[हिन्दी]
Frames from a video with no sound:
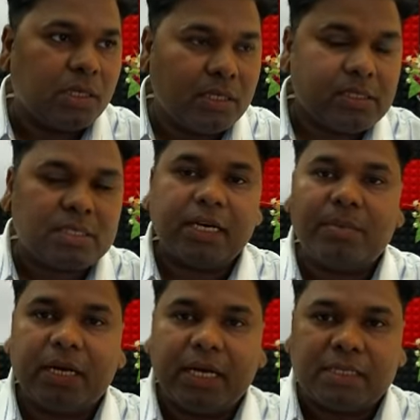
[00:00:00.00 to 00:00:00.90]
इसका एक
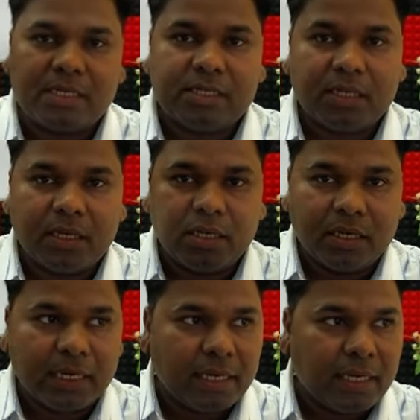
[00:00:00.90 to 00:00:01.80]
बड़ा आसान सा
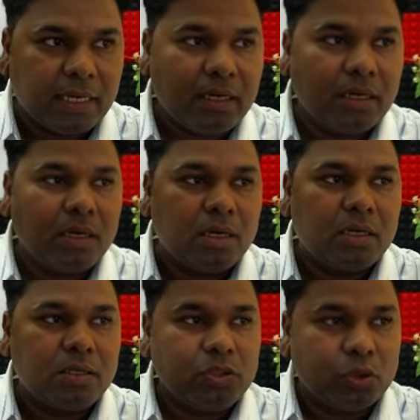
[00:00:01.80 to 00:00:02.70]
तरीका है
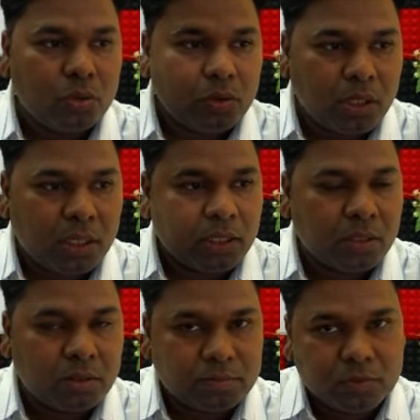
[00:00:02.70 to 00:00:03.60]
जो
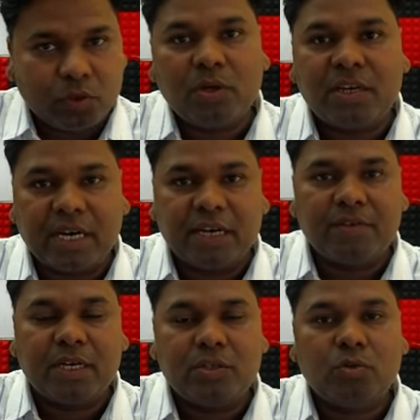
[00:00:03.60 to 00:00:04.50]
गूगल ड्राइव
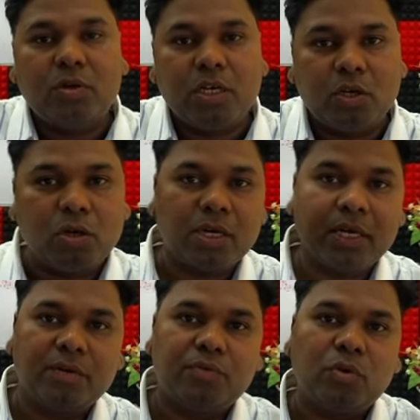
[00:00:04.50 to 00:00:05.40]
है जो गूगल डॉक
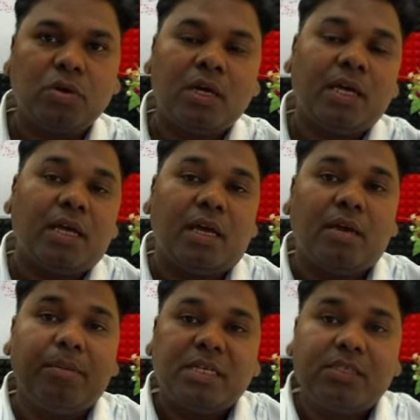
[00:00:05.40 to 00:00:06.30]
है वो
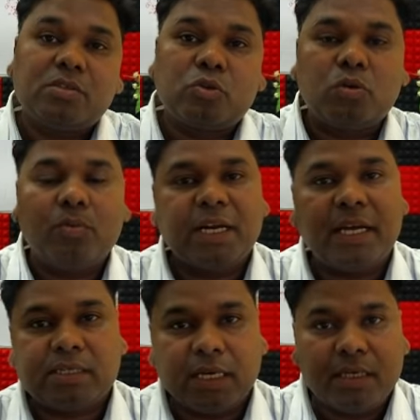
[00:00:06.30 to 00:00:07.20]
इमेजेस को बड़े
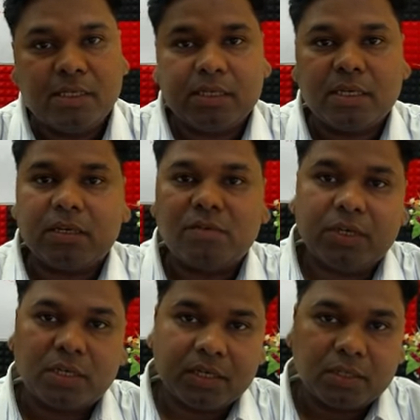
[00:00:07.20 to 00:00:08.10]
आसानी से
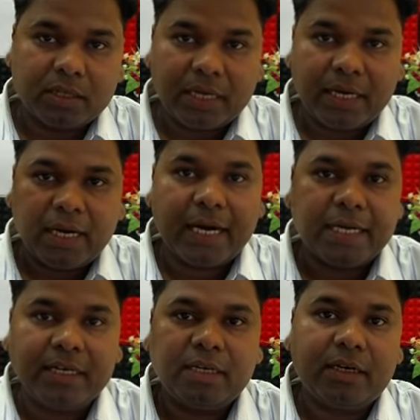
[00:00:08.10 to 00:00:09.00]
कन्वर्ट कर देता है
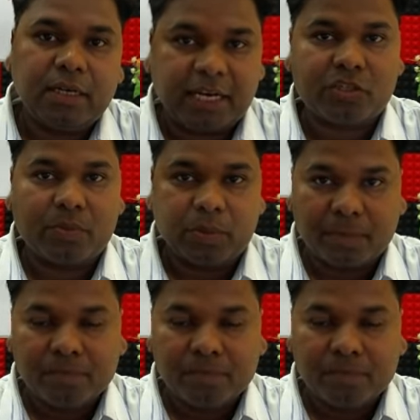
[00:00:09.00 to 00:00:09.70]
एडिट टेक्स्ट में